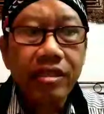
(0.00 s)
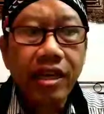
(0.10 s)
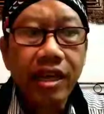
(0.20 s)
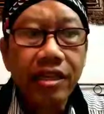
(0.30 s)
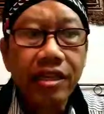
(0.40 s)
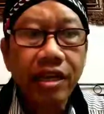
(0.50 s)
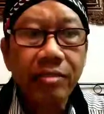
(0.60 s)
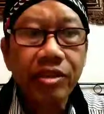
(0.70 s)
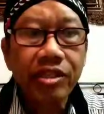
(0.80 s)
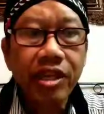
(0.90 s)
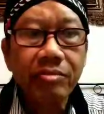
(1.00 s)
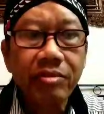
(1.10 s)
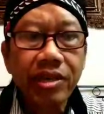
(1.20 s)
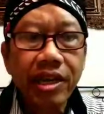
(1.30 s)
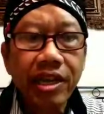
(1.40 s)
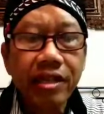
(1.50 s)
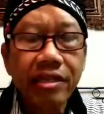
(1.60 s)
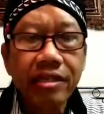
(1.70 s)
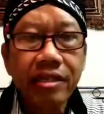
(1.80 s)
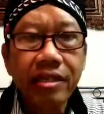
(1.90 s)
Saya tidak bisa memilih
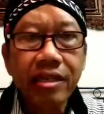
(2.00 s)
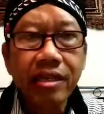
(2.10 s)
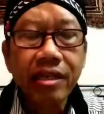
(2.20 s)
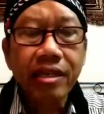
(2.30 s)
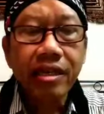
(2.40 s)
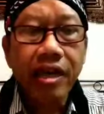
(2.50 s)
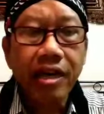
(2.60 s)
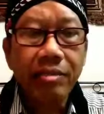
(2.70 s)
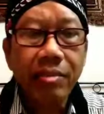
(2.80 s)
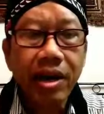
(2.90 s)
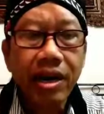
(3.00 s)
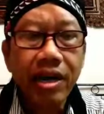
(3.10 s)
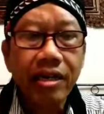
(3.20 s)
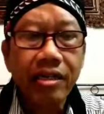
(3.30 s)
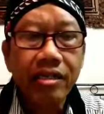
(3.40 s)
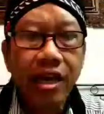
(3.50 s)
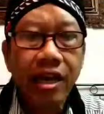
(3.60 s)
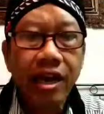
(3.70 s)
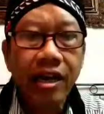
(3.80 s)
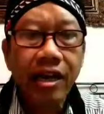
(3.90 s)
dari mana
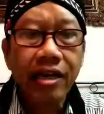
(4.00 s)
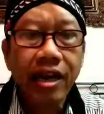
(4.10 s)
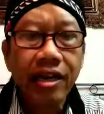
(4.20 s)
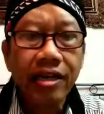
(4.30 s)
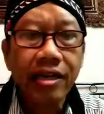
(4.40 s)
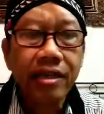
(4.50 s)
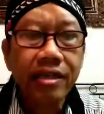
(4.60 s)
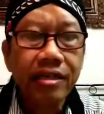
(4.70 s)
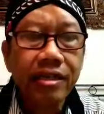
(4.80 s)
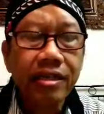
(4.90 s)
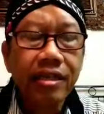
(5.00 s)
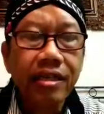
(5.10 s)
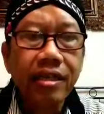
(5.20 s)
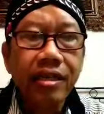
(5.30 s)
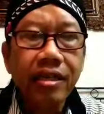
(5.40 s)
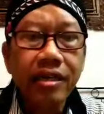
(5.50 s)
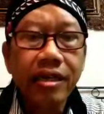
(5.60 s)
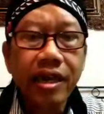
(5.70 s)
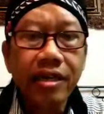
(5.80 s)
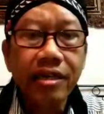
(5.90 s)
saya akan lahir
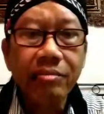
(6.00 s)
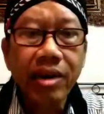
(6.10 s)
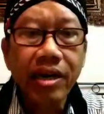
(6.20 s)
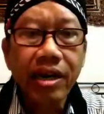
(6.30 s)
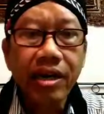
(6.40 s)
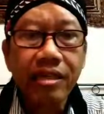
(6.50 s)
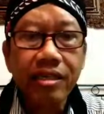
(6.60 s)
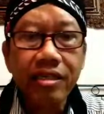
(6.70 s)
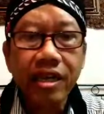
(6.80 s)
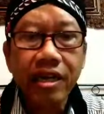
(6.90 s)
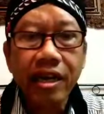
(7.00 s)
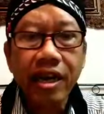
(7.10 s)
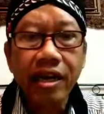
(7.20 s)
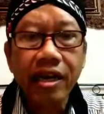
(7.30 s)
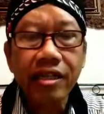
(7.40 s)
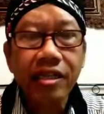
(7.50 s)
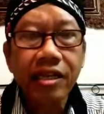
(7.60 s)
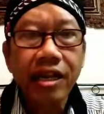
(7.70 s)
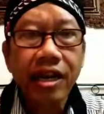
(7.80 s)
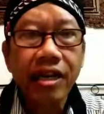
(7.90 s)
dan di mana saya akan
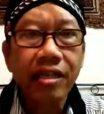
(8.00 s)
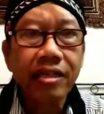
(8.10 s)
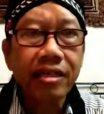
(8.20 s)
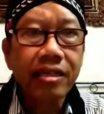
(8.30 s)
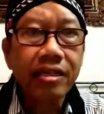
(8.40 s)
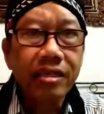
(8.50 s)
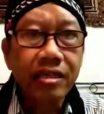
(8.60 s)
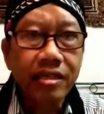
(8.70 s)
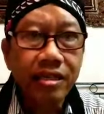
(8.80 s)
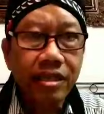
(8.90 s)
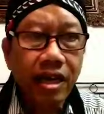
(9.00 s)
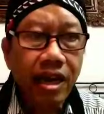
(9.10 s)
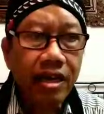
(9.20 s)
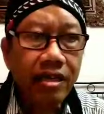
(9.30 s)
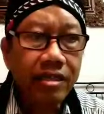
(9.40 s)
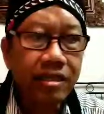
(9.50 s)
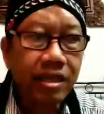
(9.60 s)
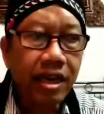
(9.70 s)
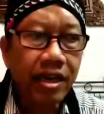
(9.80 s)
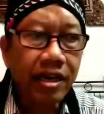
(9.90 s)
tinggal setelah
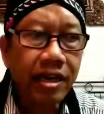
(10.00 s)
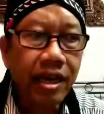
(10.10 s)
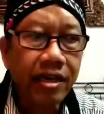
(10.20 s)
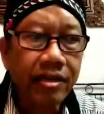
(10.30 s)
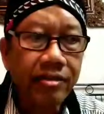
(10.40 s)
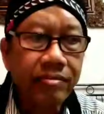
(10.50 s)
dilahirkan.